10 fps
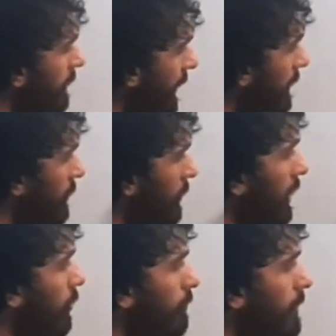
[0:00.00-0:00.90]
ভেক্টর
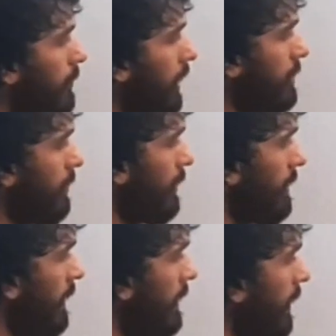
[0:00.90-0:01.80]
দুইটার লব্ধি প্রকাশ
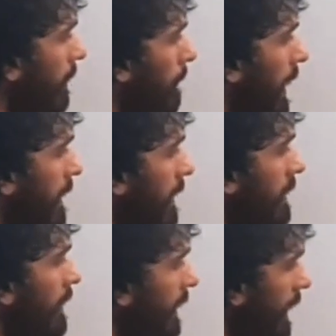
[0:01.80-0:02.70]
করতেছে মানে
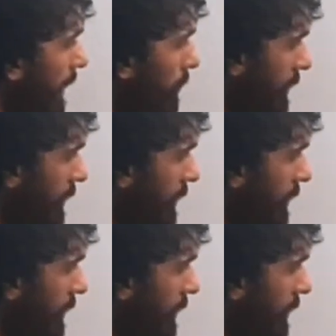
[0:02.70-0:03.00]
এবং